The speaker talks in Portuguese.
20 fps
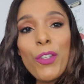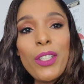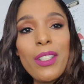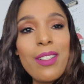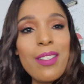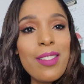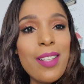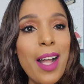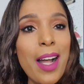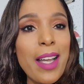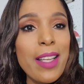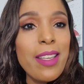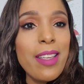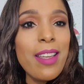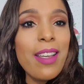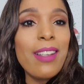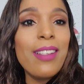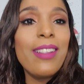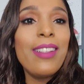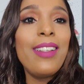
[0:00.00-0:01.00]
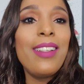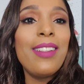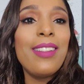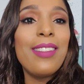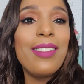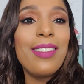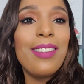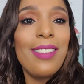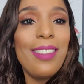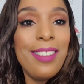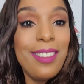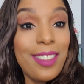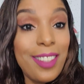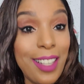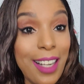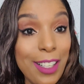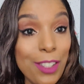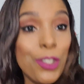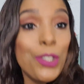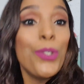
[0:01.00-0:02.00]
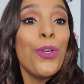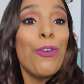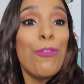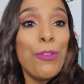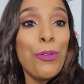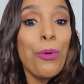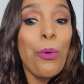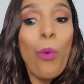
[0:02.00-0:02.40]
vou ter que sair, entrar de novo no